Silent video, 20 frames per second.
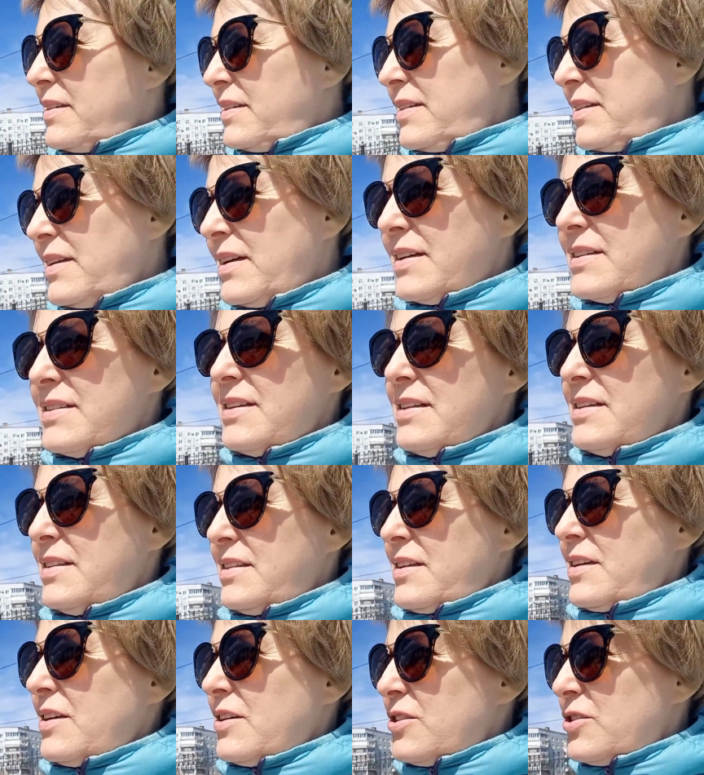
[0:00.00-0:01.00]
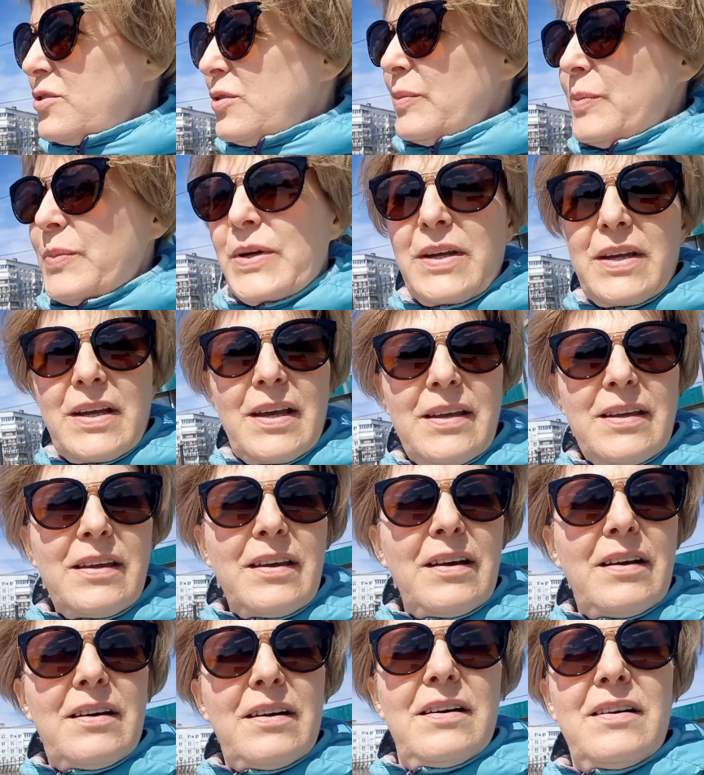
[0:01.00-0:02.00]
Так здесь хорошо,
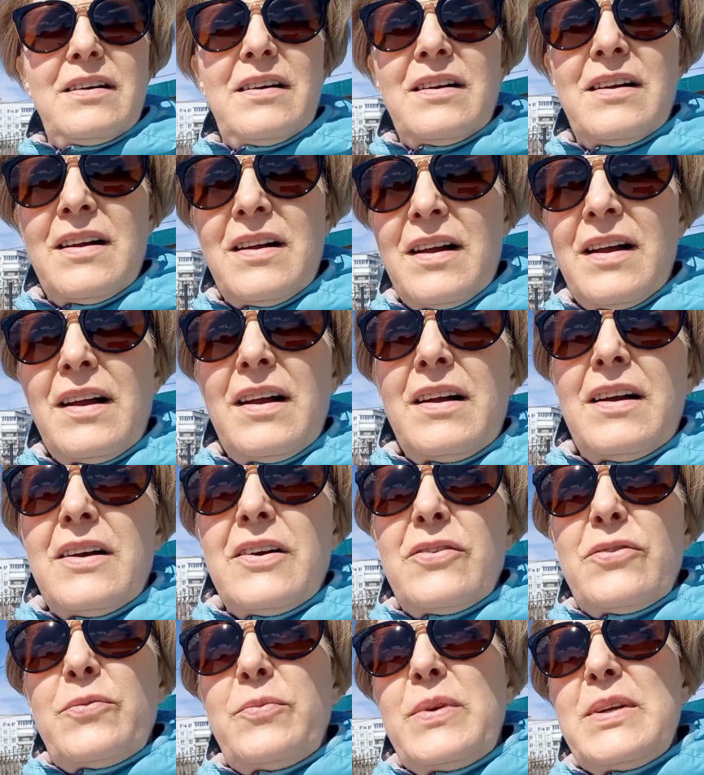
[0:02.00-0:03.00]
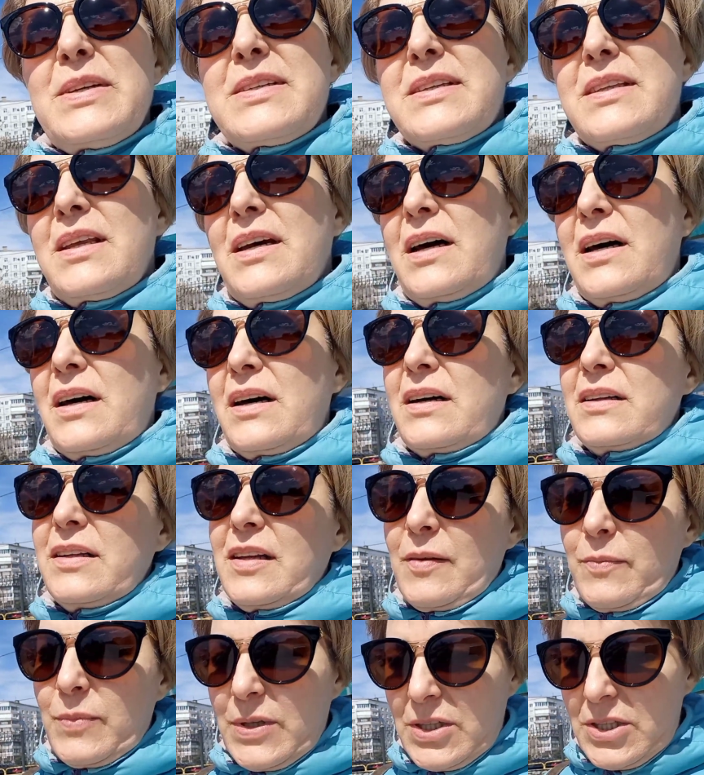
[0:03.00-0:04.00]
приятненько. Вместо
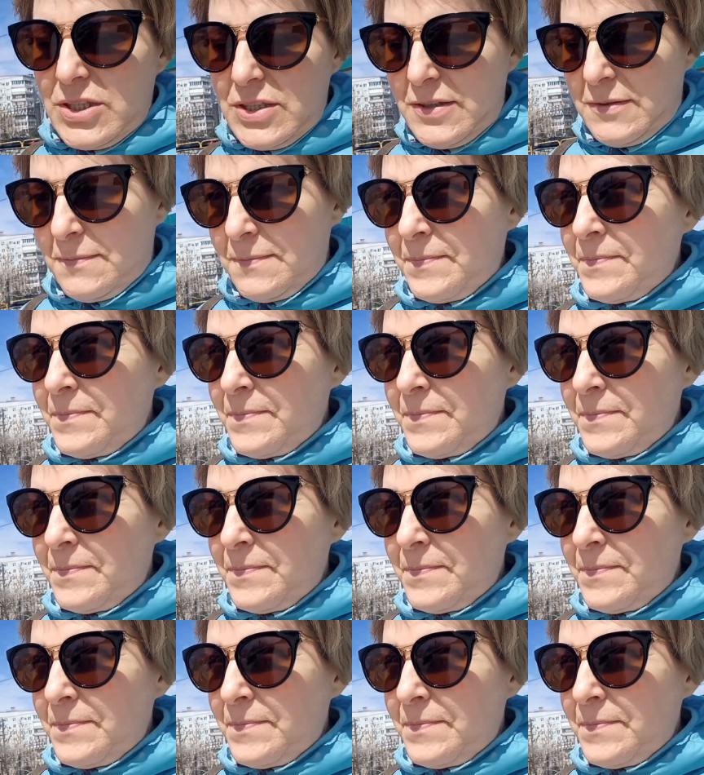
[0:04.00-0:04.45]
набережной.